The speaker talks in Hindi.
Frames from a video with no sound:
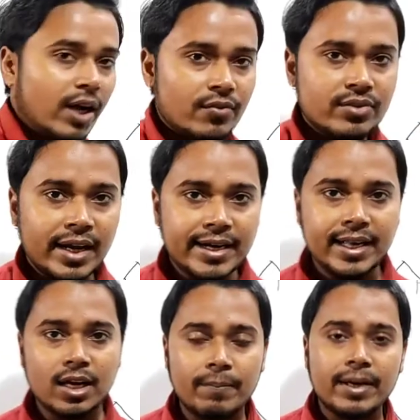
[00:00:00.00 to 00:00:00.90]
फाइव साइड
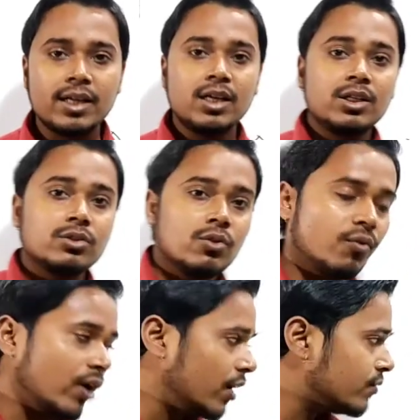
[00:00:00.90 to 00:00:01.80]
है यहाँ पर तो
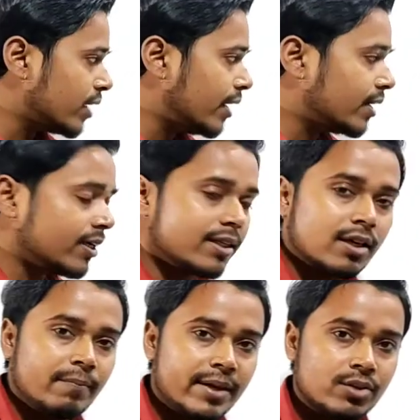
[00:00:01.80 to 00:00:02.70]
फाइव साइड का
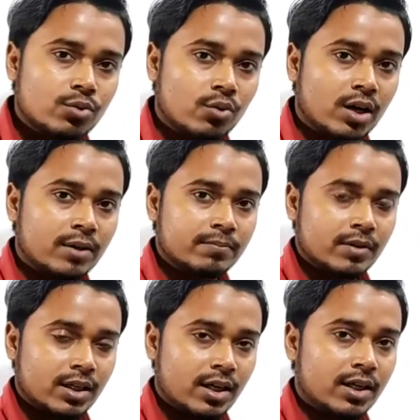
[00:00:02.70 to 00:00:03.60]
जिसका बेस होगा
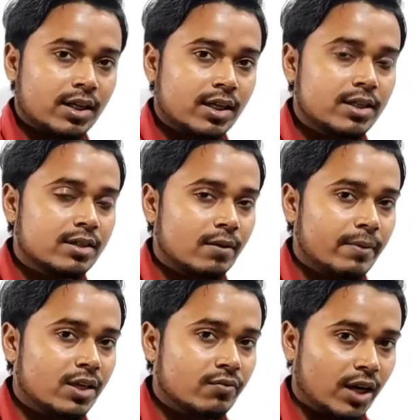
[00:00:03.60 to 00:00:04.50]
यानी कि जिसका
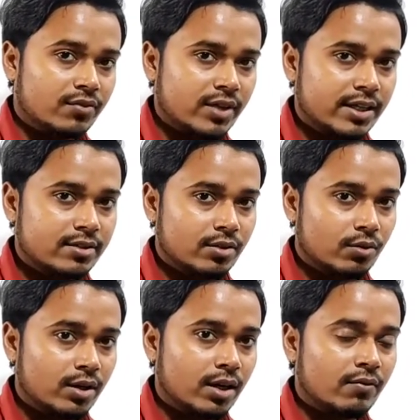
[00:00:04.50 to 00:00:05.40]
बेस फाइव साइड से
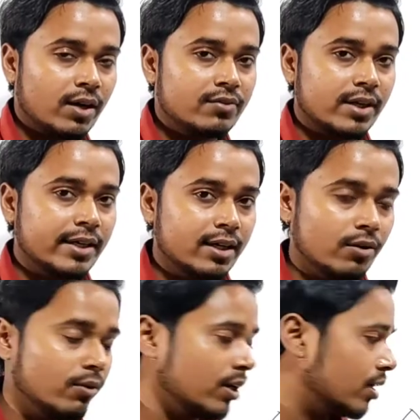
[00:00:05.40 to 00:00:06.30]
होगा फाइव साइड का
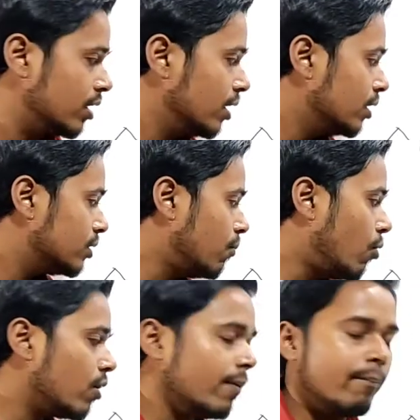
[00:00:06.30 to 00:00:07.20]
होगा तो
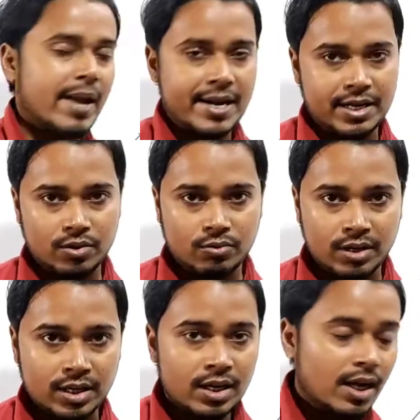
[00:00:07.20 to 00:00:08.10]
वो होगा
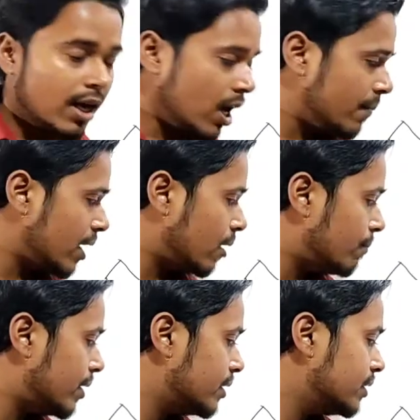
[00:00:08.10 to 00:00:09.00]
पेंटागोनल अब यहाँ
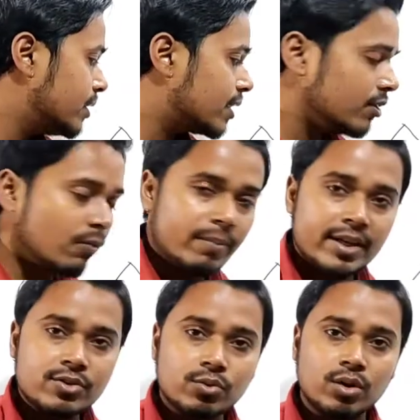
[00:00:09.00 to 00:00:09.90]
पर इसका जो
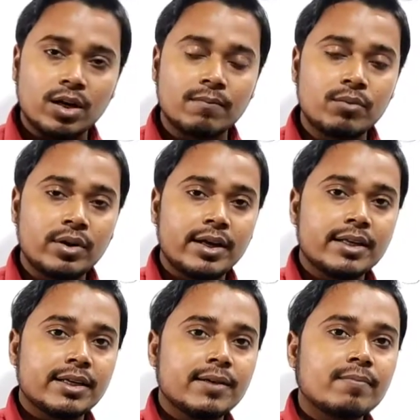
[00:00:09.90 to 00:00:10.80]
बेस होगा वो
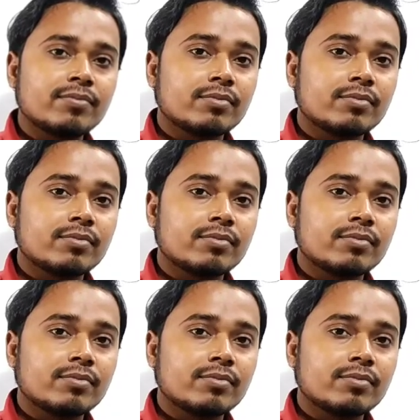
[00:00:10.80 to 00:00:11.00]
यानी कि